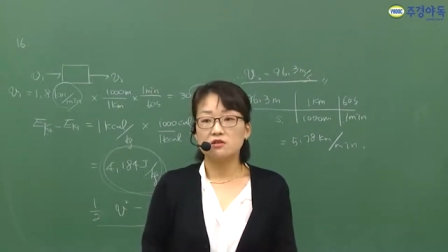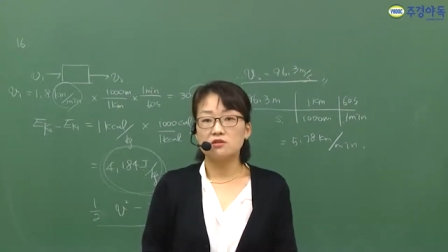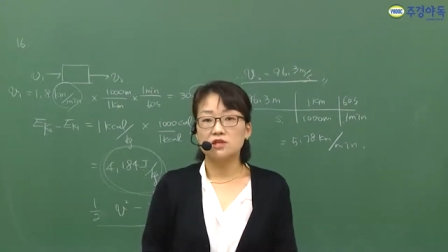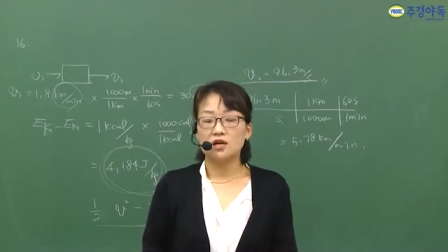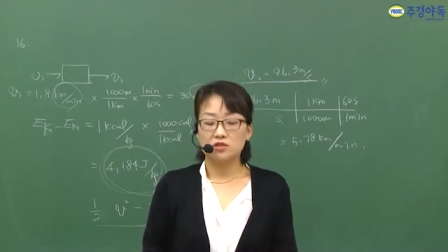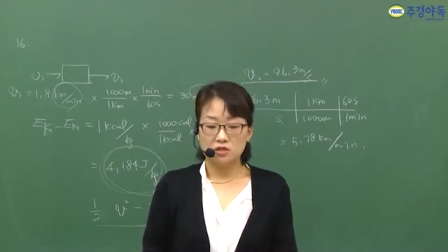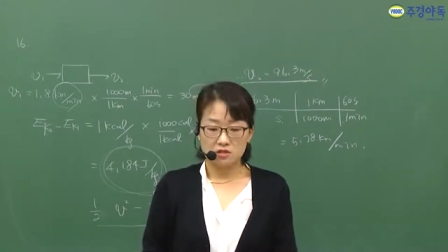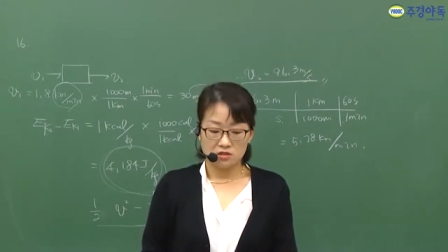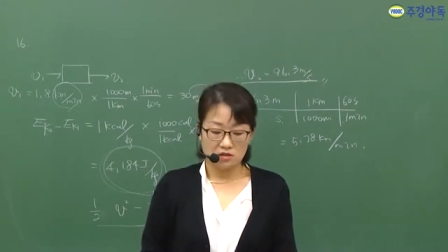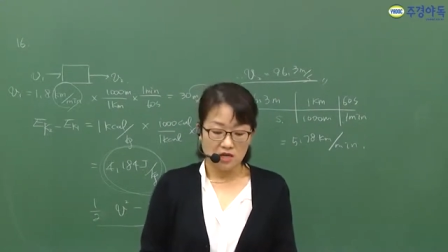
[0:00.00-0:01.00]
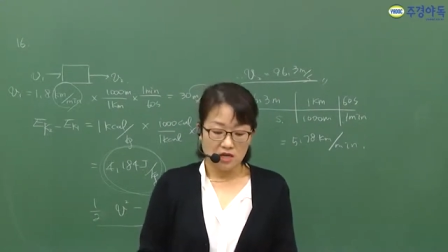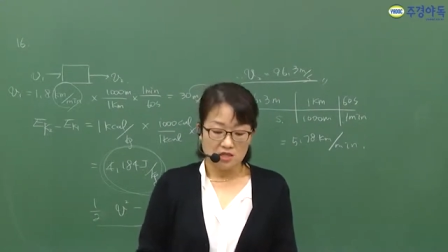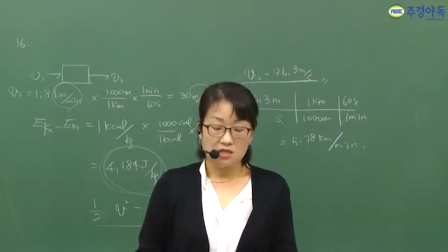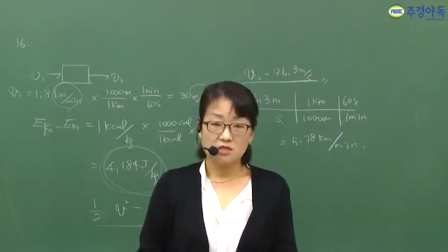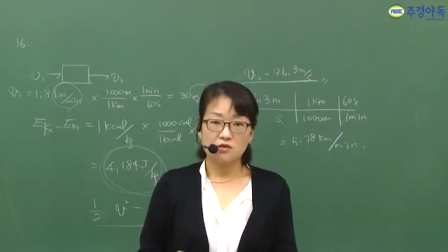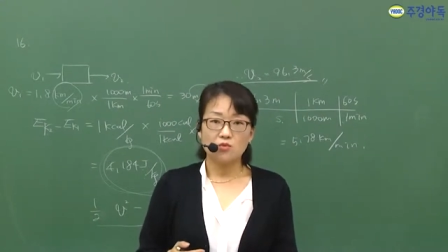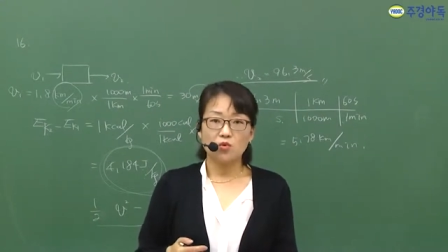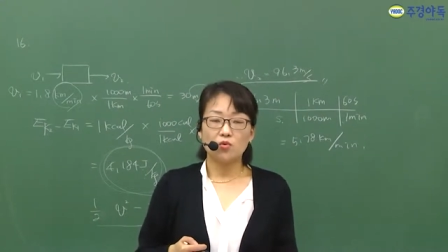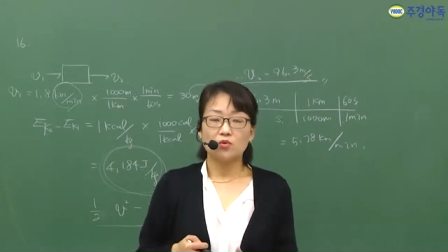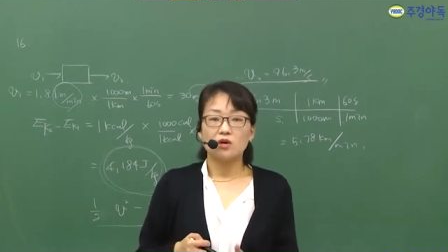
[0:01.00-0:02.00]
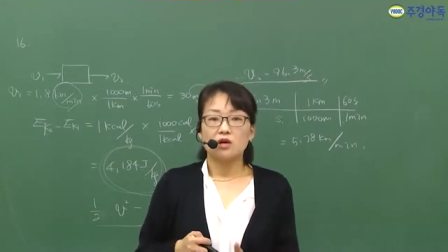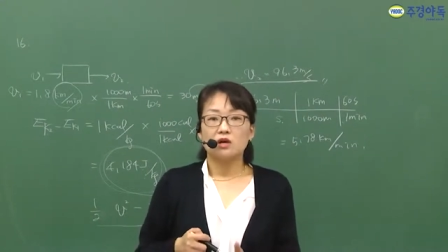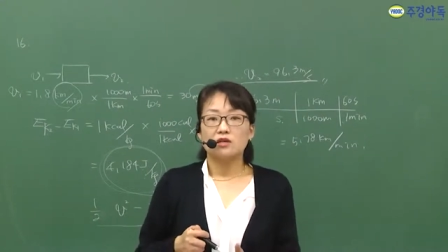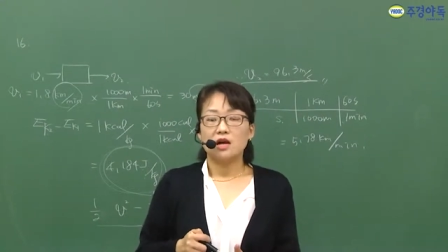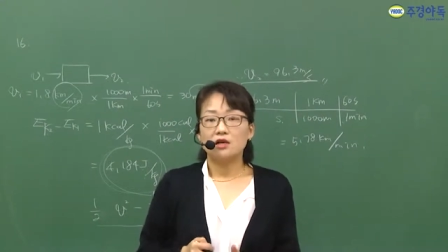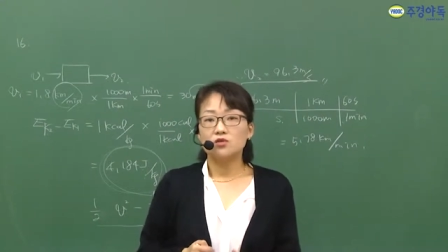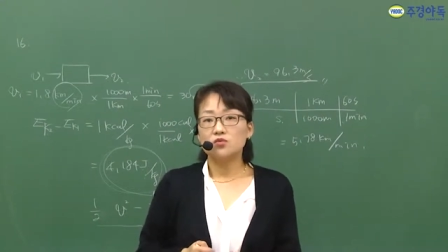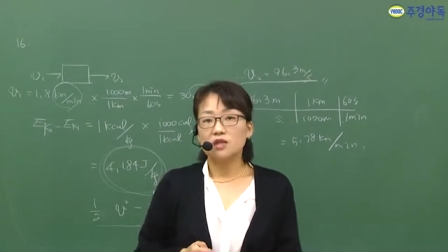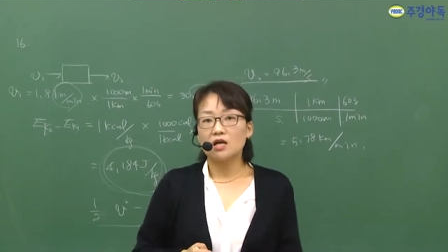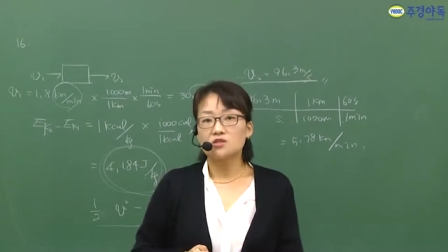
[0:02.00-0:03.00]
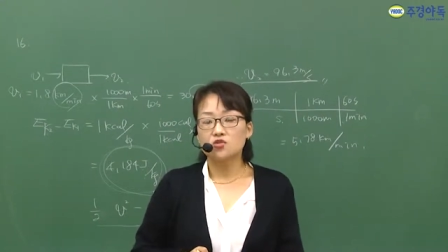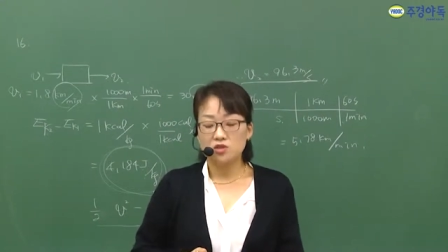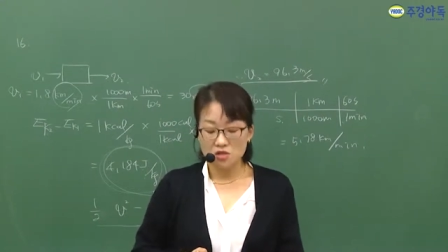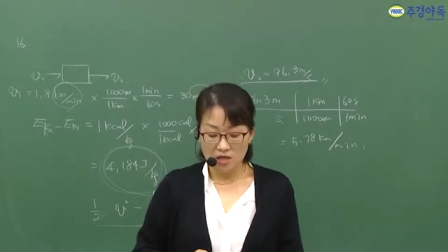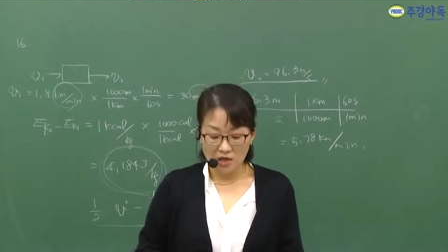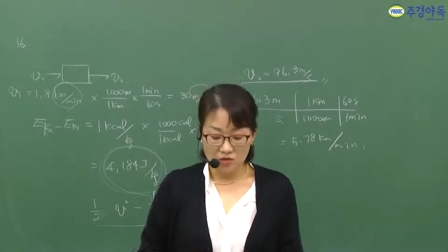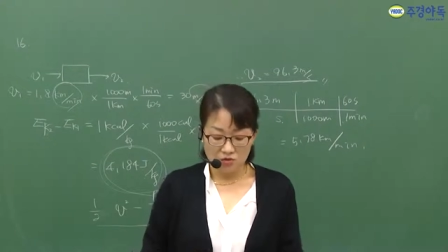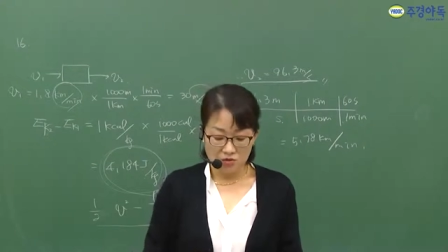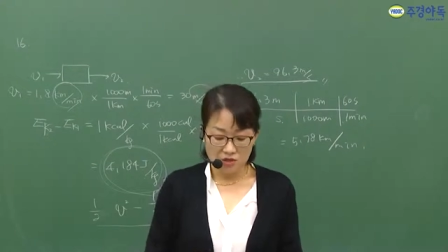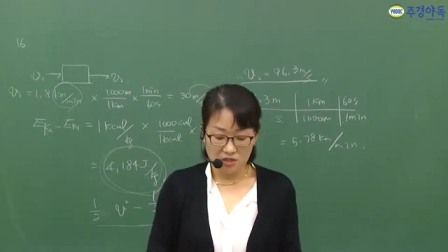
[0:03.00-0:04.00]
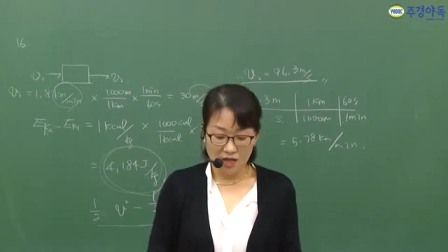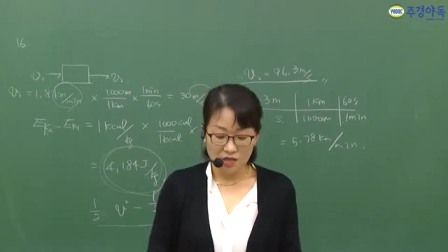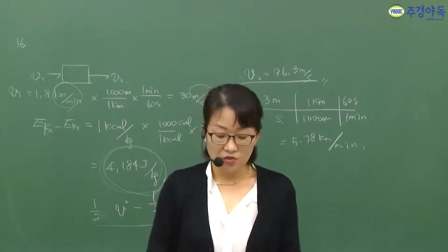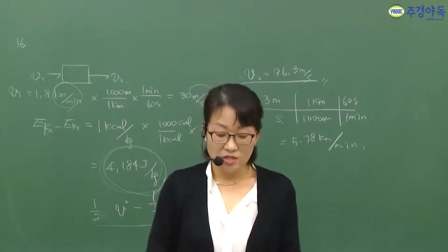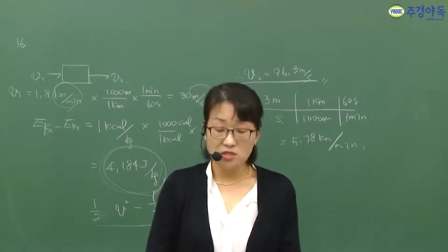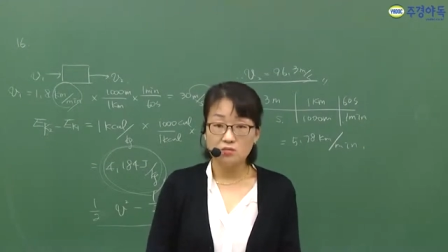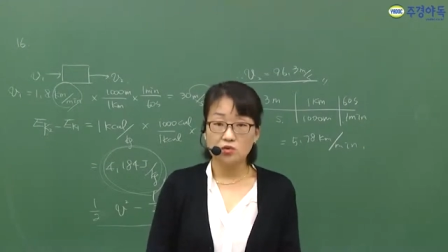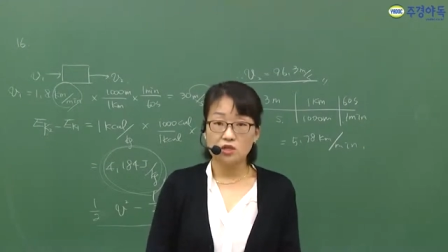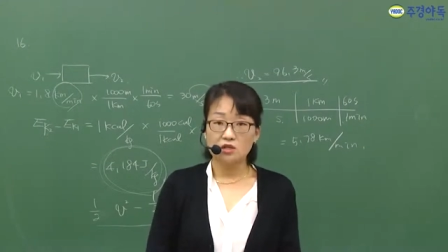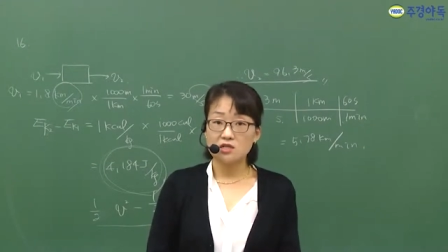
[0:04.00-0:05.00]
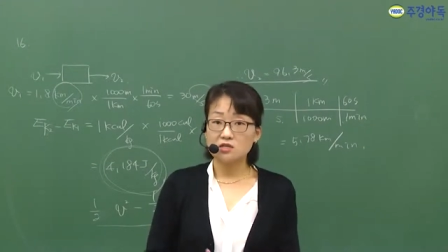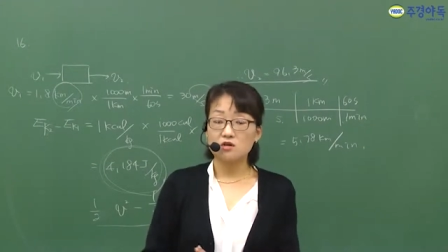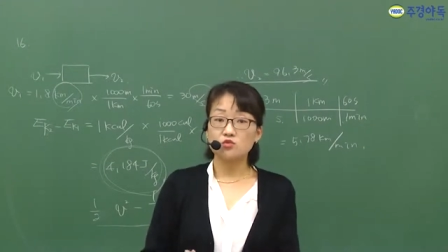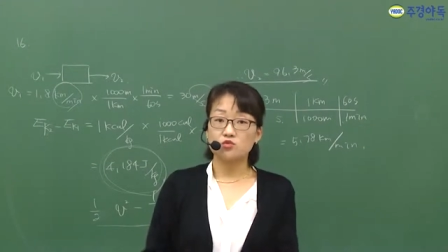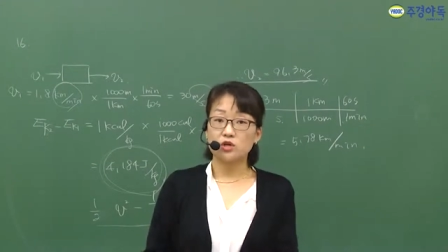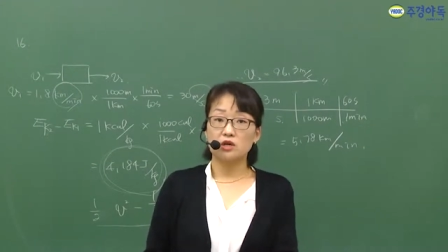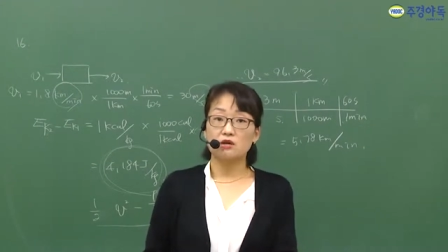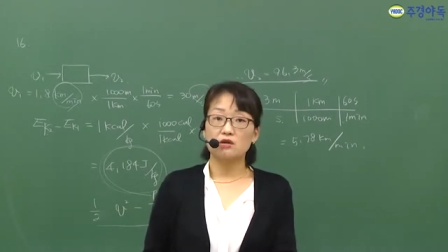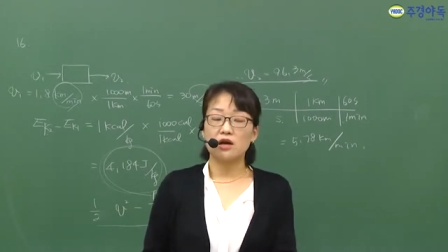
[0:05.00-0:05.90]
이런 단위들은 사실 뭐 양론 단조에서 나오는 그 단위 환산보다는 한 차원 위에요.